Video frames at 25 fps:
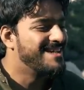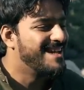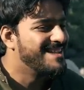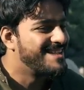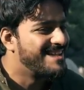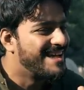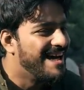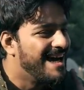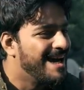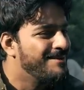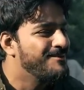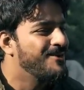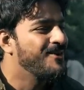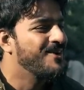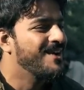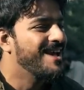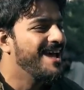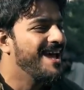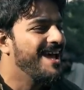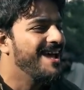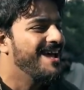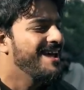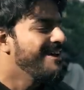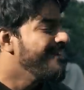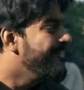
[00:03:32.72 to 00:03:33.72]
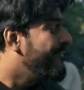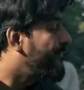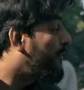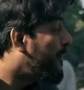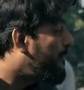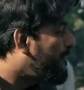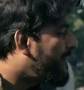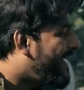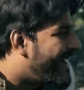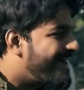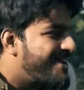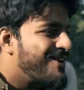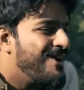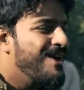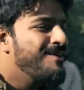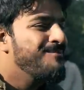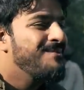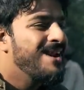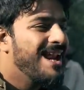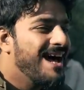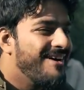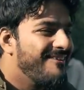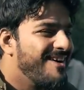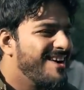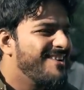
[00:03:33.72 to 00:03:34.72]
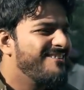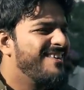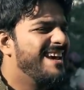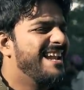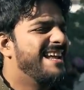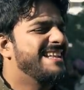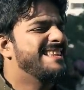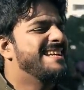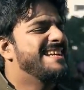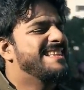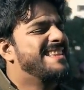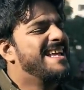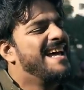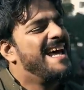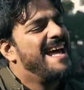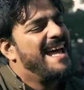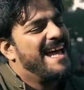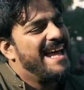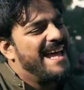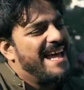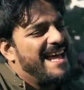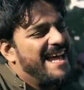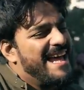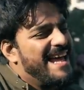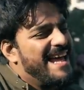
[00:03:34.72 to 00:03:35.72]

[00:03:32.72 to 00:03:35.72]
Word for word: साथ काम हो गया है वो पेट्रोल मिलावट वाला देता है